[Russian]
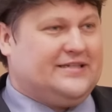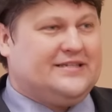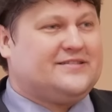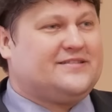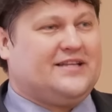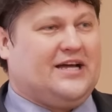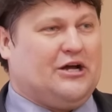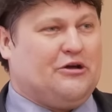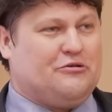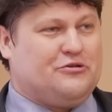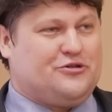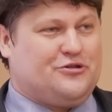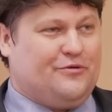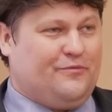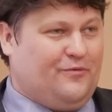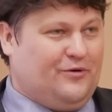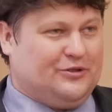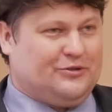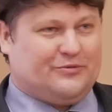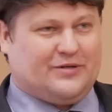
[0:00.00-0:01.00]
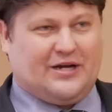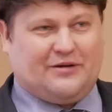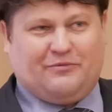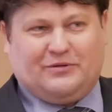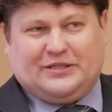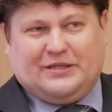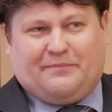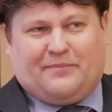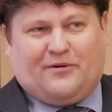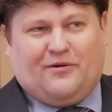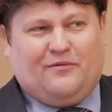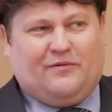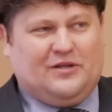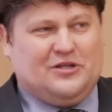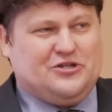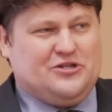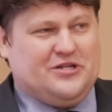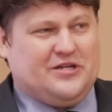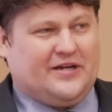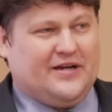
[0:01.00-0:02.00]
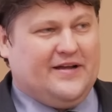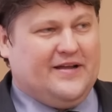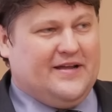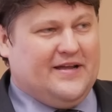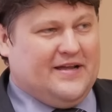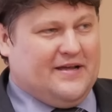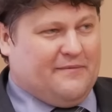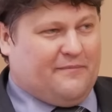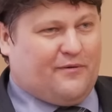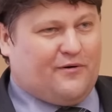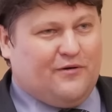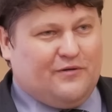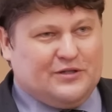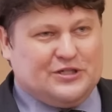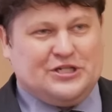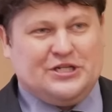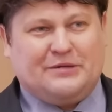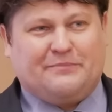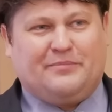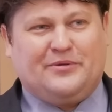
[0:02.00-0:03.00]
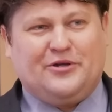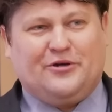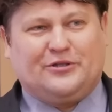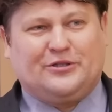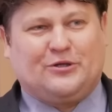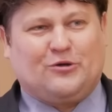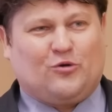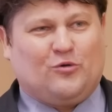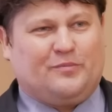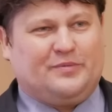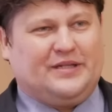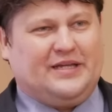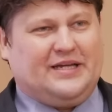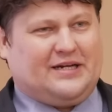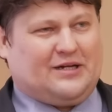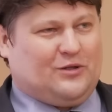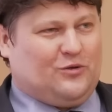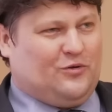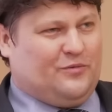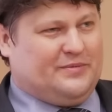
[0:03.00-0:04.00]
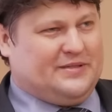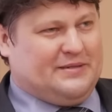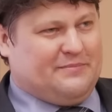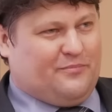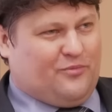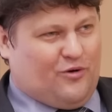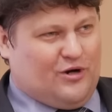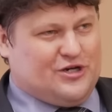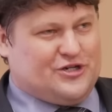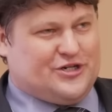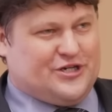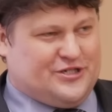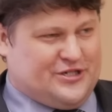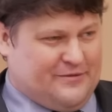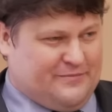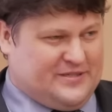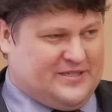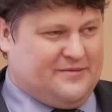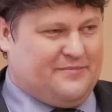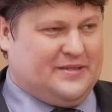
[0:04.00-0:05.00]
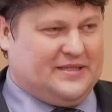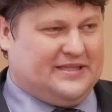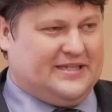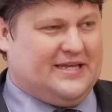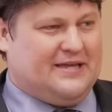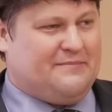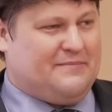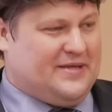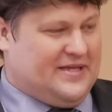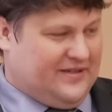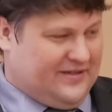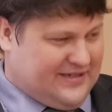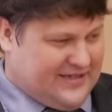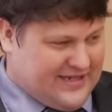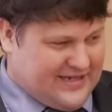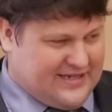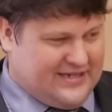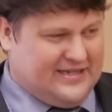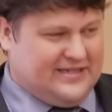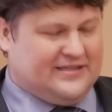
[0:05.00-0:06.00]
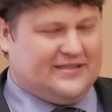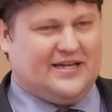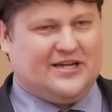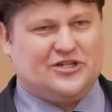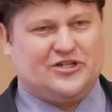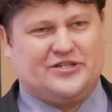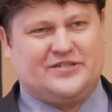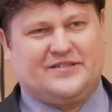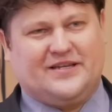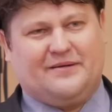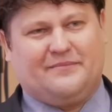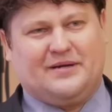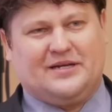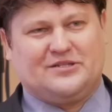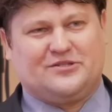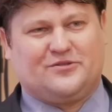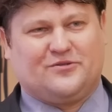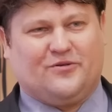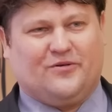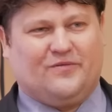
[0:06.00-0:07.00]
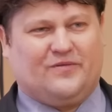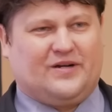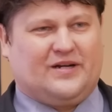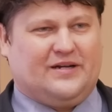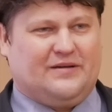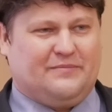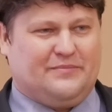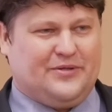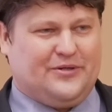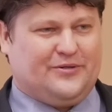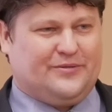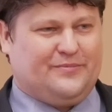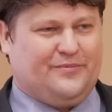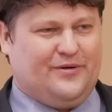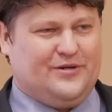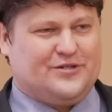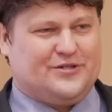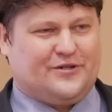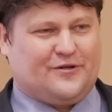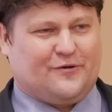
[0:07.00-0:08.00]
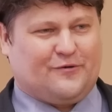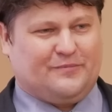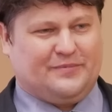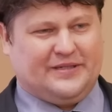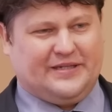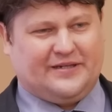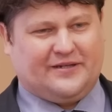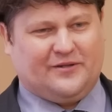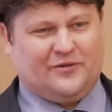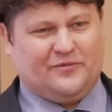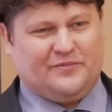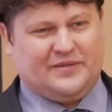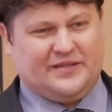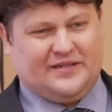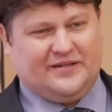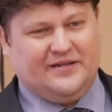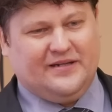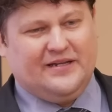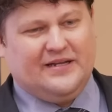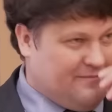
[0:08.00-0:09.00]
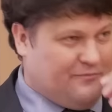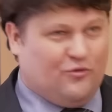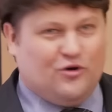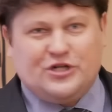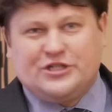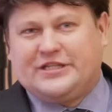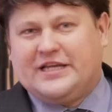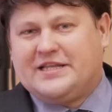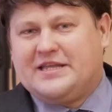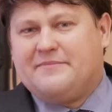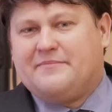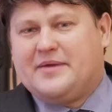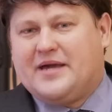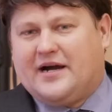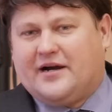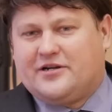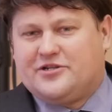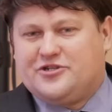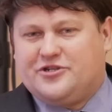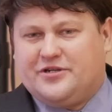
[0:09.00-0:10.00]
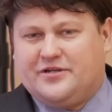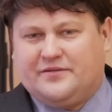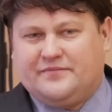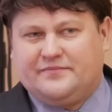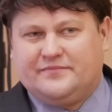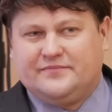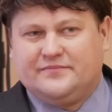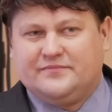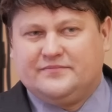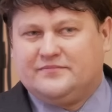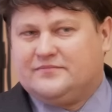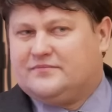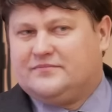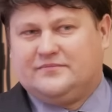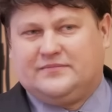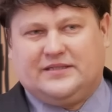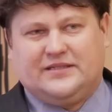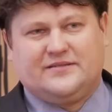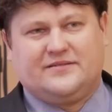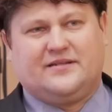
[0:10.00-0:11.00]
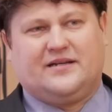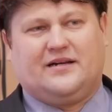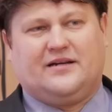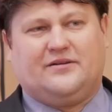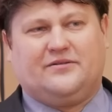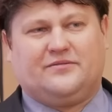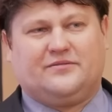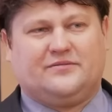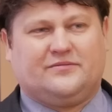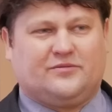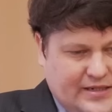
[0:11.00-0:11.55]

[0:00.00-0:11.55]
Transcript: не знаю чего, ну, как вот и проволочник. Проволочник бьет крупные клубни больше, чем семенные мелкие, и так же самая совка бьет больше крупные клубни. Может, они мягче, не знаю.